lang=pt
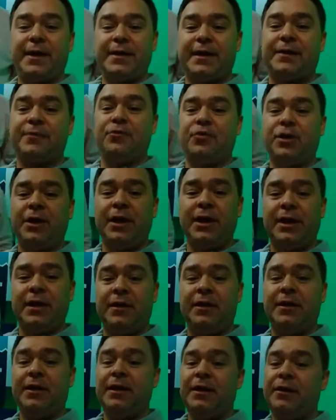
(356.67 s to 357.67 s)

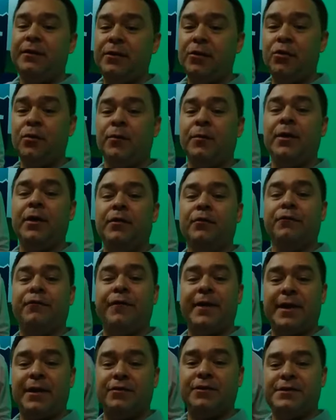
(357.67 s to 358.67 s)
harmonia e um, em um
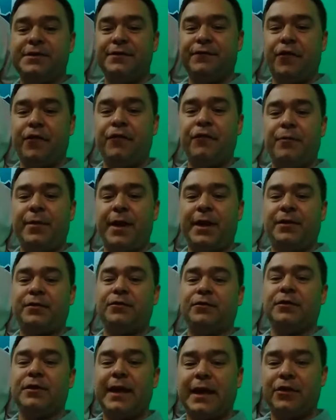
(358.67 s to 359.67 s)
franco
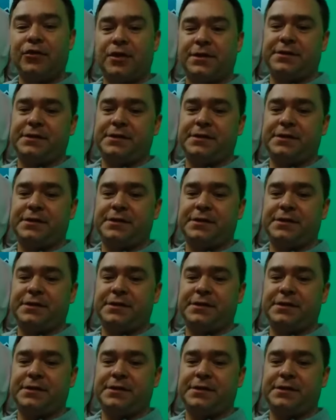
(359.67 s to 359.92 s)
desenvolvimento da nossa